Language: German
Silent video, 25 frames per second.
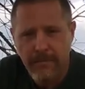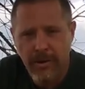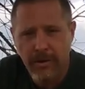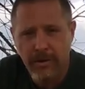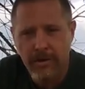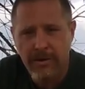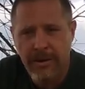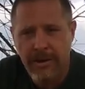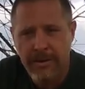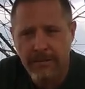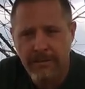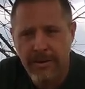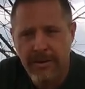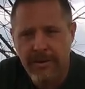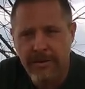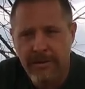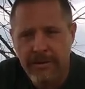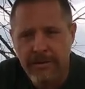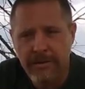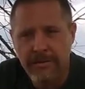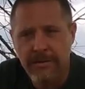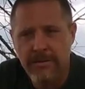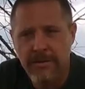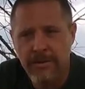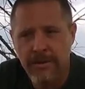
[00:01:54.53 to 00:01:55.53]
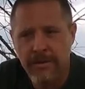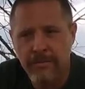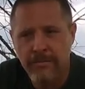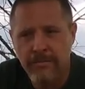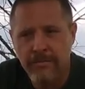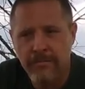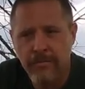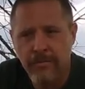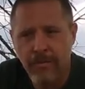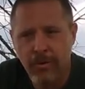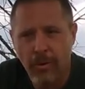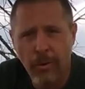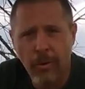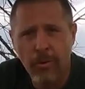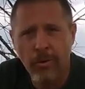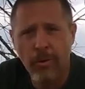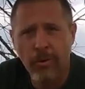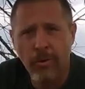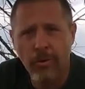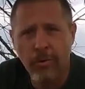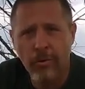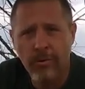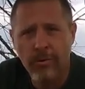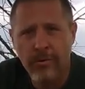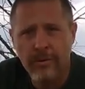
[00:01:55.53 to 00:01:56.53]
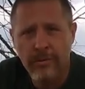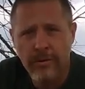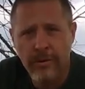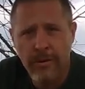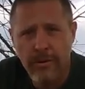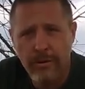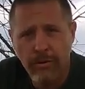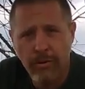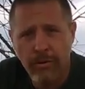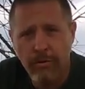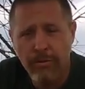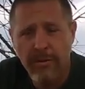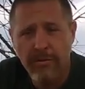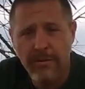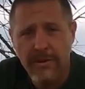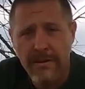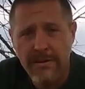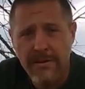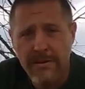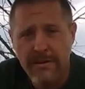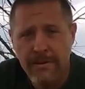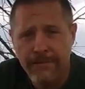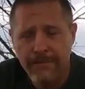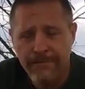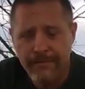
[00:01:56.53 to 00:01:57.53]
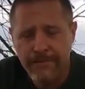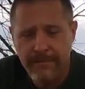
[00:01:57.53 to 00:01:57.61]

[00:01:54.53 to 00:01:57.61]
und hat mich dann zum Neurologen überwiesen.